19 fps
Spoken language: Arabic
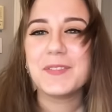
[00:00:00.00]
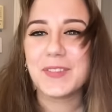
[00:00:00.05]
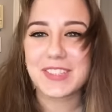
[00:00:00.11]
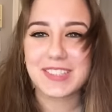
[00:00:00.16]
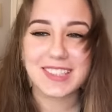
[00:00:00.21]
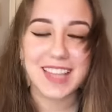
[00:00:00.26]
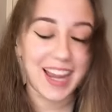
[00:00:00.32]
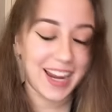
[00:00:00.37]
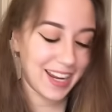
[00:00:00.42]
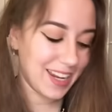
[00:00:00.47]

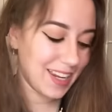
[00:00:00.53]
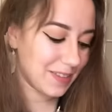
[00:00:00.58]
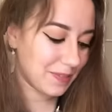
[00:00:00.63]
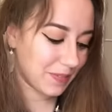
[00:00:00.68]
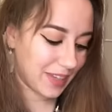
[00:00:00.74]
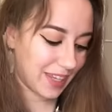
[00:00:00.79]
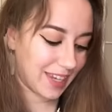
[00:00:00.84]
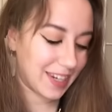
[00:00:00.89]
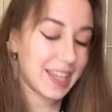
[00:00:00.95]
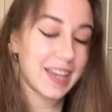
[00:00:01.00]
مستحيل
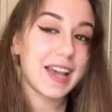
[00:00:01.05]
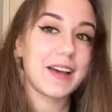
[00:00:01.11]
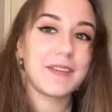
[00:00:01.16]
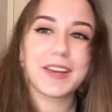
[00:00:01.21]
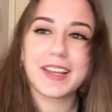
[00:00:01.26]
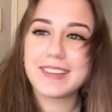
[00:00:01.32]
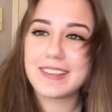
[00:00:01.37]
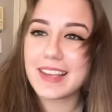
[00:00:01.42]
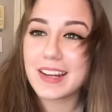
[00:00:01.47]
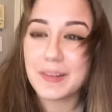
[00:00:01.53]
يعني
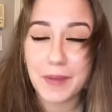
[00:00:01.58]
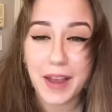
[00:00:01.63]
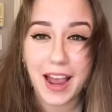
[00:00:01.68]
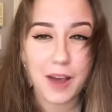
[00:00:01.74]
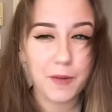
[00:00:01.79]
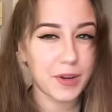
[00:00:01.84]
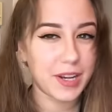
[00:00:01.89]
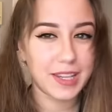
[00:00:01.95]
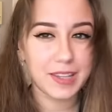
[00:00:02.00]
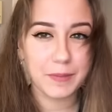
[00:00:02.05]
كتير
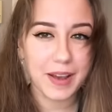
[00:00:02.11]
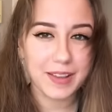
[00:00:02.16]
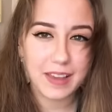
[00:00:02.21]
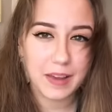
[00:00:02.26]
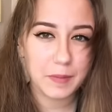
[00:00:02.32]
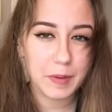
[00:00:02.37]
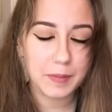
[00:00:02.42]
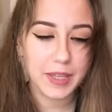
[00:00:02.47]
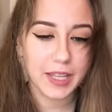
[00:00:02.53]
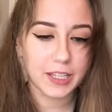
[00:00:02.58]
بحاول اني ما
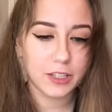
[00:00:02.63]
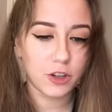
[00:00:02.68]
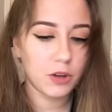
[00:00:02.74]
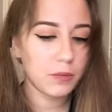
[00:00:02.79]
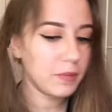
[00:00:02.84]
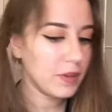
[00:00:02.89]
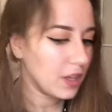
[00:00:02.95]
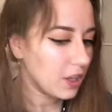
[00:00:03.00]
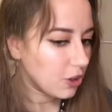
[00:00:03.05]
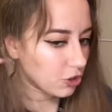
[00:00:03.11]
اتحمم كل يوم
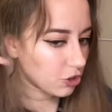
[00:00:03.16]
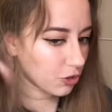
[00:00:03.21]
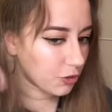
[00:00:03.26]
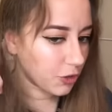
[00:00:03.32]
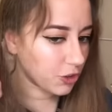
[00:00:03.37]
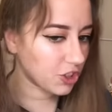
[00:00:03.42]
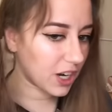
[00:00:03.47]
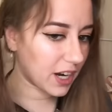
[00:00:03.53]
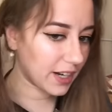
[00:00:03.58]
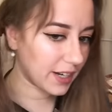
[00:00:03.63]
شوفوا
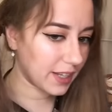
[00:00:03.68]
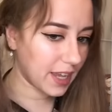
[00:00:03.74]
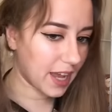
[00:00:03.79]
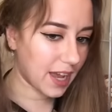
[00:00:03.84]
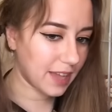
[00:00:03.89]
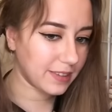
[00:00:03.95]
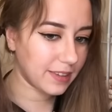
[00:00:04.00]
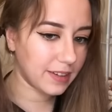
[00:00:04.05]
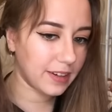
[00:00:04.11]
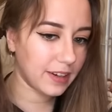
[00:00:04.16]
شعري
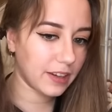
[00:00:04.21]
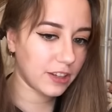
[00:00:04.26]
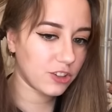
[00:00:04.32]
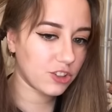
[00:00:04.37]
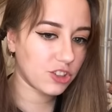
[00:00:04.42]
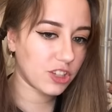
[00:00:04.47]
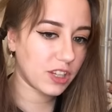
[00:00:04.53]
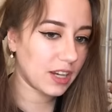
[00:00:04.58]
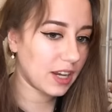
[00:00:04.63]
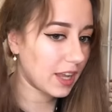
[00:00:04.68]
هذا
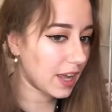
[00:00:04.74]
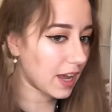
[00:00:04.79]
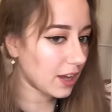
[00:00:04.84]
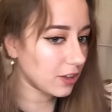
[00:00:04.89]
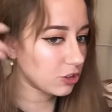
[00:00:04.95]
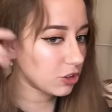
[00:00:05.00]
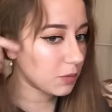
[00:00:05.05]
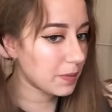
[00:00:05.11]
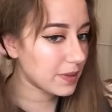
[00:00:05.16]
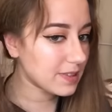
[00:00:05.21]
النكش
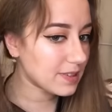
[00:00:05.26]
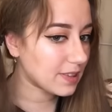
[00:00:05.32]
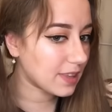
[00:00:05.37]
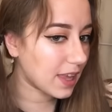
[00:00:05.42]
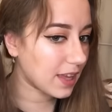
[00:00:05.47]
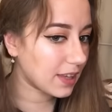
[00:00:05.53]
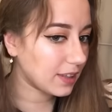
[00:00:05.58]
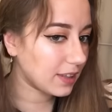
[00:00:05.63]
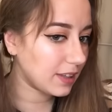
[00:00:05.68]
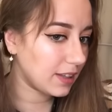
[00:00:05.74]
كلياته بس
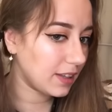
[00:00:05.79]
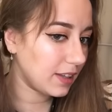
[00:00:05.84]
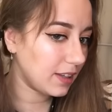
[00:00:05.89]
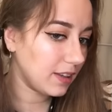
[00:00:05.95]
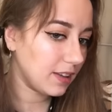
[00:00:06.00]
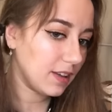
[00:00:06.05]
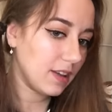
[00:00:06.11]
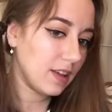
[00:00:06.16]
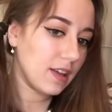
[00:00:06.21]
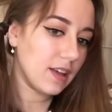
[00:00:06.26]
لاني
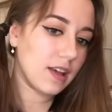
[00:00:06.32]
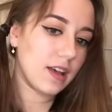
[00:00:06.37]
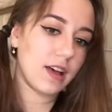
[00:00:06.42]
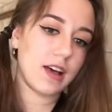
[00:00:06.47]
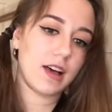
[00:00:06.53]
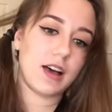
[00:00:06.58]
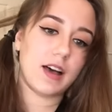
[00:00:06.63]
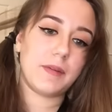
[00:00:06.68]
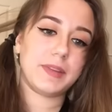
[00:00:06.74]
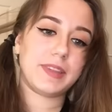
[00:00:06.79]

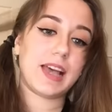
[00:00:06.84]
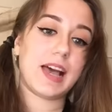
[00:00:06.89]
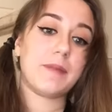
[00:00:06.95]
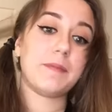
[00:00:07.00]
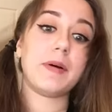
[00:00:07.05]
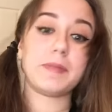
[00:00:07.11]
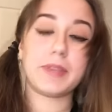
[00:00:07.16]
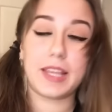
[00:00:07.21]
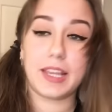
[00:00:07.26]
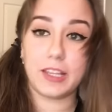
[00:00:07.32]
آه
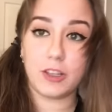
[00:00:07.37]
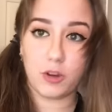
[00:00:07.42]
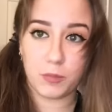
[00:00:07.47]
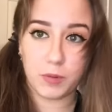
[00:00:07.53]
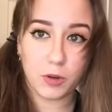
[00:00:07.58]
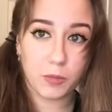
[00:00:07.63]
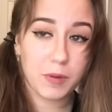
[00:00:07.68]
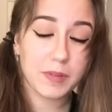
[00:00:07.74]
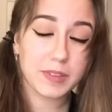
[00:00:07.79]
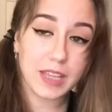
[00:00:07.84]
بتحمم كل يوم
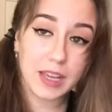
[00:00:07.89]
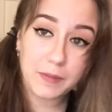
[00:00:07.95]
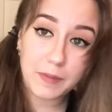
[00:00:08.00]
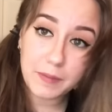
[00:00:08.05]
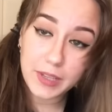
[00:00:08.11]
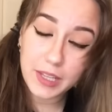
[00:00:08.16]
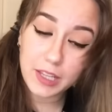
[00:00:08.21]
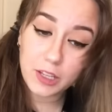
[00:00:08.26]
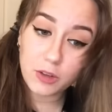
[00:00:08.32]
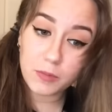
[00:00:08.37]
لو ما بتحمم
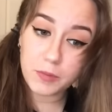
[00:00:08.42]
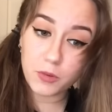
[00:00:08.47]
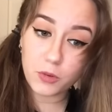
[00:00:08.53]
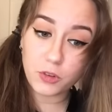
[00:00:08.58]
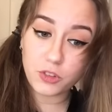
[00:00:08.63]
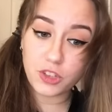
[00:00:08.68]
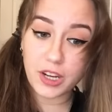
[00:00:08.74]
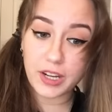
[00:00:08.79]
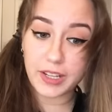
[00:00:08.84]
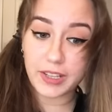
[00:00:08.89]
كل يوم بيكون
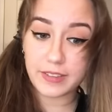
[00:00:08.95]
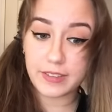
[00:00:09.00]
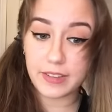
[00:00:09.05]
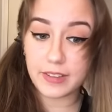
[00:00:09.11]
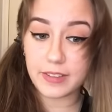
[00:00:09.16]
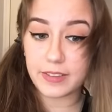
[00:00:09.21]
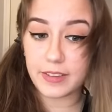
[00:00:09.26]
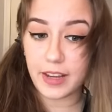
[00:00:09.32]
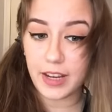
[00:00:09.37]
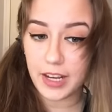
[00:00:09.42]
شعري كتير
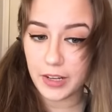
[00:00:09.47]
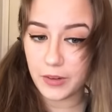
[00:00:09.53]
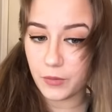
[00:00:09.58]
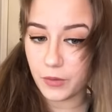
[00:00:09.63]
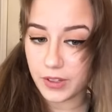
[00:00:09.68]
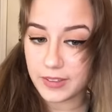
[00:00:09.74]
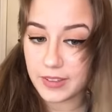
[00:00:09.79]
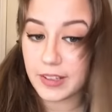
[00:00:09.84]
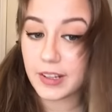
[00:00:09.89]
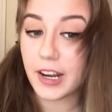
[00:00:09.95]
صحي
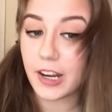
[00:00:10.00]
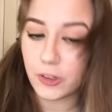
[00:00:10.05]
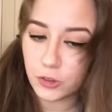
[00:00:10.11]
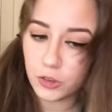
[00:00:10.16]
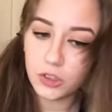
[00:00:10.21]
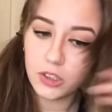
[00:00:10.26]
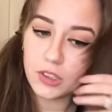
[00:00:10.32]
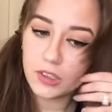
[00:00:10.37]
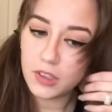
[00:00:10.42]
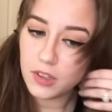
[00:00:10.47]
وكتير
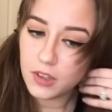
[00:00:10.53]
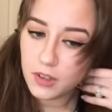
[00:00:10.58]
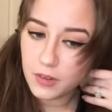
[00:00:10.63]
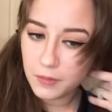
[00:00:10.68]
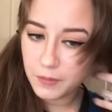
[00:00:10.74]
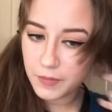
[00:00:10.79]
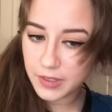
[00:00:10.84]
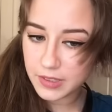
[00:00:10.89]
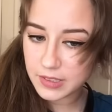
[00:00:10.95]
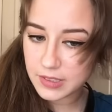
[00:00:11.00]
حلو
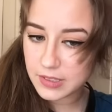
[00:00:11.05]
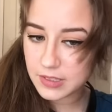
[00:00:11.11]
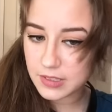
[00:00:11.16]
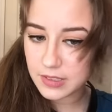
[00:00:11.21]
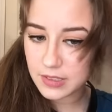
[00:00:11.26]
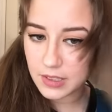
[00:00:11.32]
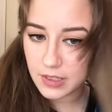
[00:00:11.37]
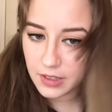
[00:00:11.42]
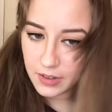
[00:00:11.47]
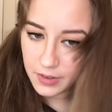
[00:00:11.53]
بس
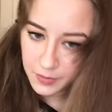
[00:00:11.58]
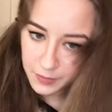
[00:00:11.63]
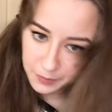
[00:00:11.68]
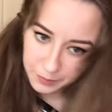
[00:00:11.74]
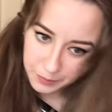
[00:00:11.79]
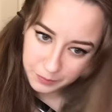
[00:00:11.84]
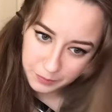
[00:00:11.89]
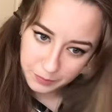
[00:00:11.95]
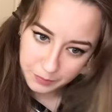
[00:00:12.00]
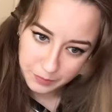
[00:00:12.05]
آه
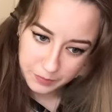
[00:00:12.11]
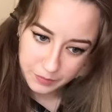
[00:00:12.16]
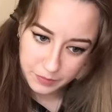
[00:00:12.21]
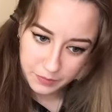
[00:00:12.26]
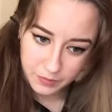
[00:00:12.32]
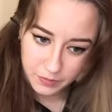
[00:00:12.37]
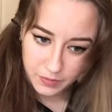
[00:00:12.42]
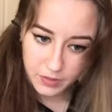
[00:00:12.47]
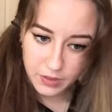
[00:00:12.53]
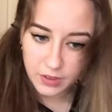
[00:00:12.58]

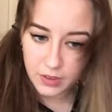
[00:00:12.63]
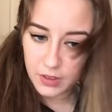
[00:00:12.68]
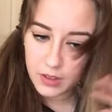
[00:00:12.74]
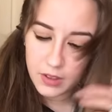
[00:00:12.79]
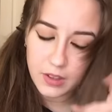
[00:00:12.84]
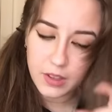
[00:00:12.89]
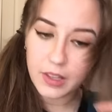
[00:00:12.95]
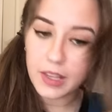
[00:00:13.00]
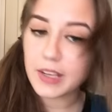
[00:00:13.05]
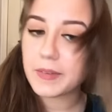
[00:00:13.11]

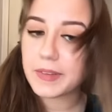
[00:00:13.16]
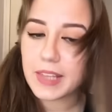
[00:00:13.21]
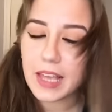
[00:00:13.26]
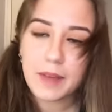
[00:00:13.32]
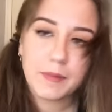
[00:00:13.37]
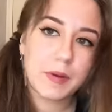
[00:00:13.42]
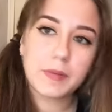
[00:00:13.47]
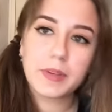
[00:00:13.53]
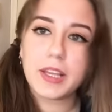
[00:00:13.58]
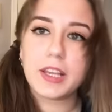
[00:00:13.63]
لاني
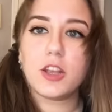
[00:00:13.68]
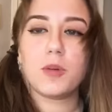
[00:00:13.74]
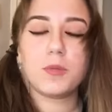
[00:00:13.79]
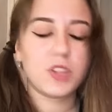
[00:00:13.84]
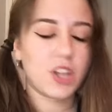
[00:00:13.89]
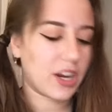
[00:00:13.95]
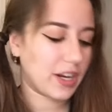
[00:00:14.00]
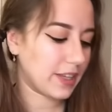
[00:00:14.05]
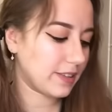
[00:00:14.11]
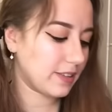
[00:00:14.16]
بتحمم كل يوم
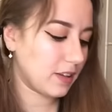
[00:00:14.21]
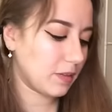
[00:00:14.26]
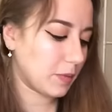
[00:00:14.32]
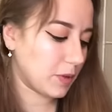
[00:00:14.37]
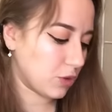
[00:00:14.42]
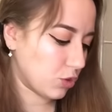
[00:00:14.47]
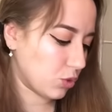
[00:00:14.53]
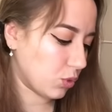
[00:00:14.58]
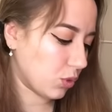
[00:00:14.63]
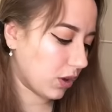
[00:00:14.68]
شعري كتير
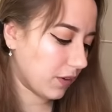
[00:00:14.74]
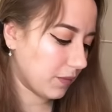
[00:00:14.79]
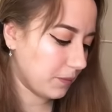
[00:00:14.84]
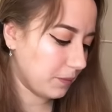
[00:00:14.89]
منزوع